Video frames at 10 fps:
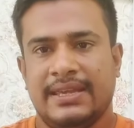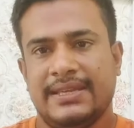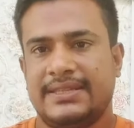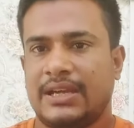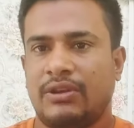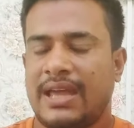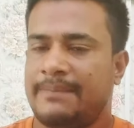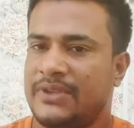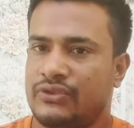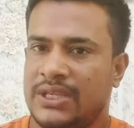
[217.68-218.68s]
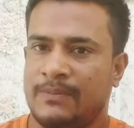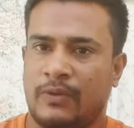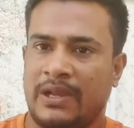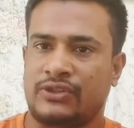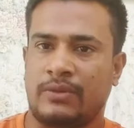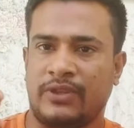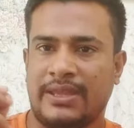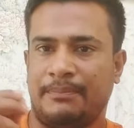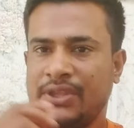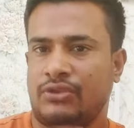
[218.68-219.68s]
ইচ্ছা করলে আপনি যদি মোবাইল সম্বন্ধে
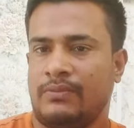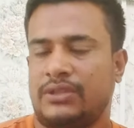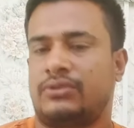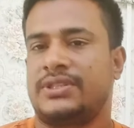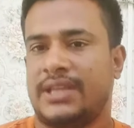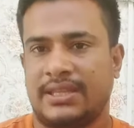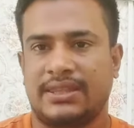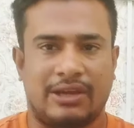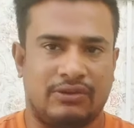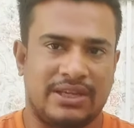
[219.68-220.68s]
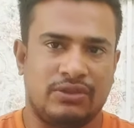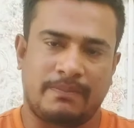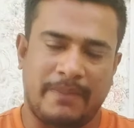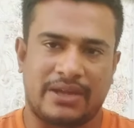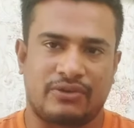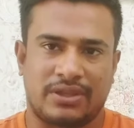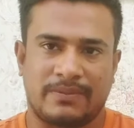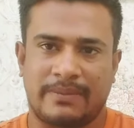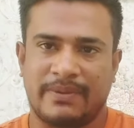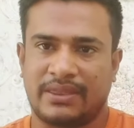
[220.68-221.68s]
বিন্দুমাত্র জানেন তাহলে কিন্তু বাহির করতে
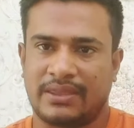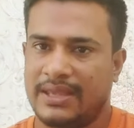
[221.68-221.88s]
পারবেন